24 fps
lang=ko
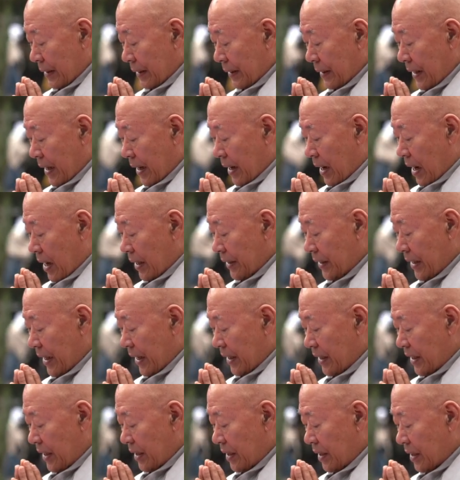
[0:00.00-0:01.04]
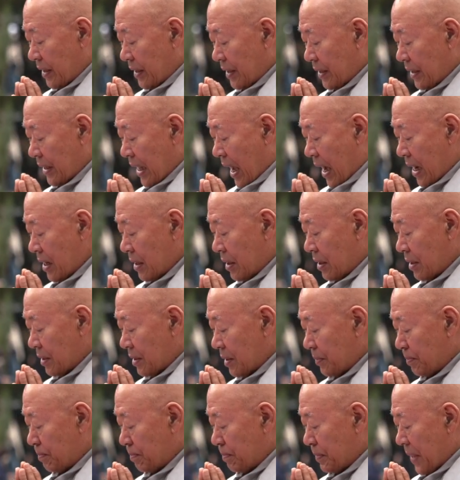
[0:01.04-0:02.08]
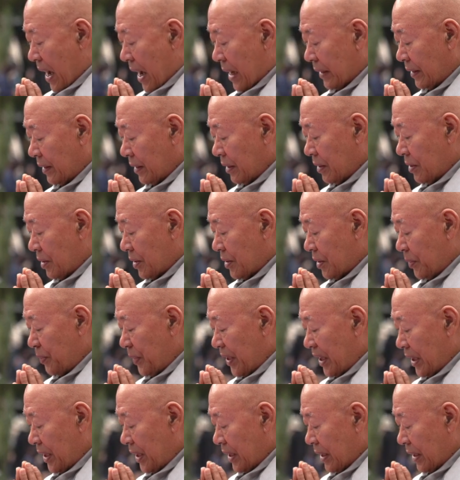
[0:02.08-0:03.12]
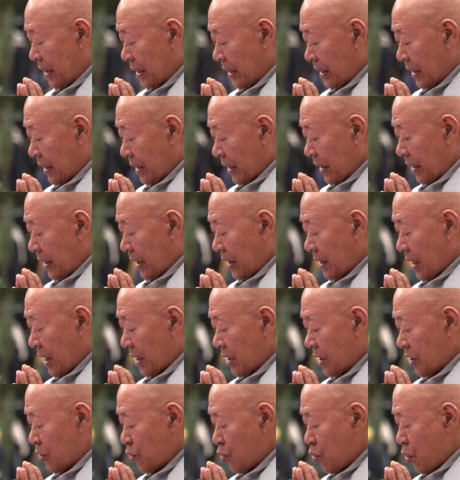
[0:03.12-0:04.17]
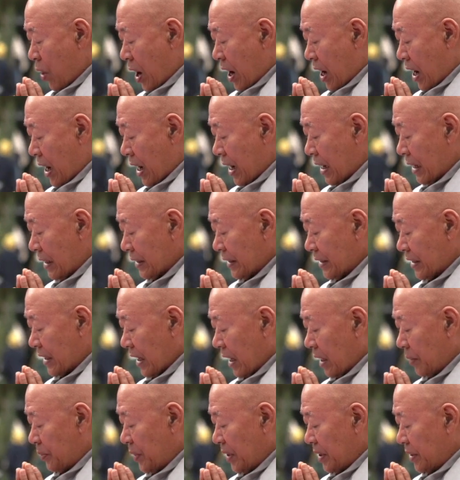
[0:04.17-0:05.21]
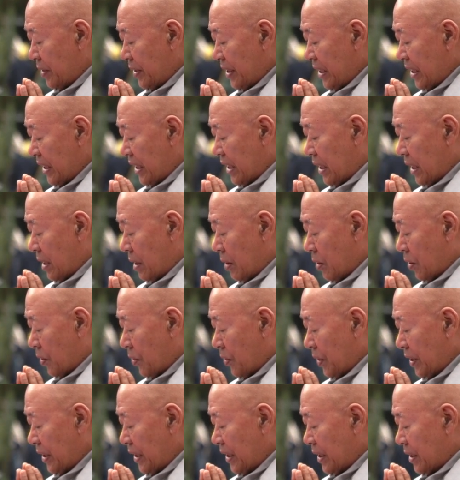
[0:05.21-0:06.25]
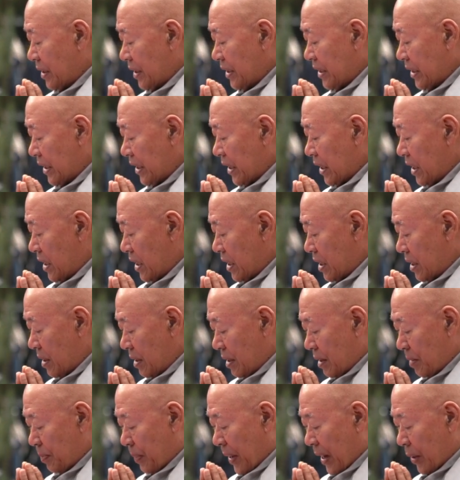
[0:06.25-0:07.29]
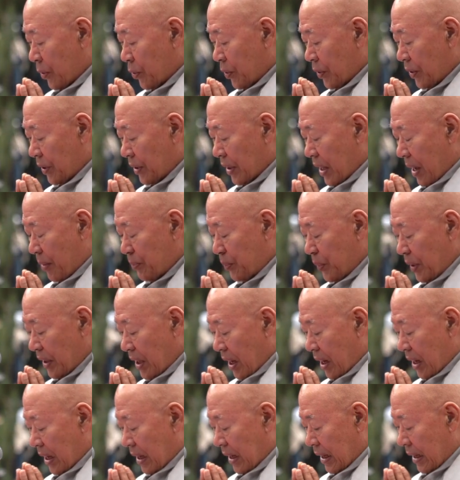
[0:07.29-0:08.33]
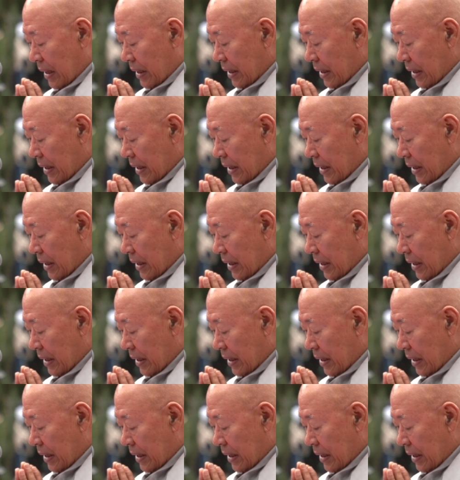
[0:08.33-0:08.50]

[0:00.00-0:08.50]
내가 내딛는 한 걸음 한 걸음이 깨달음과 자비의 길로 이어지길 바론합니다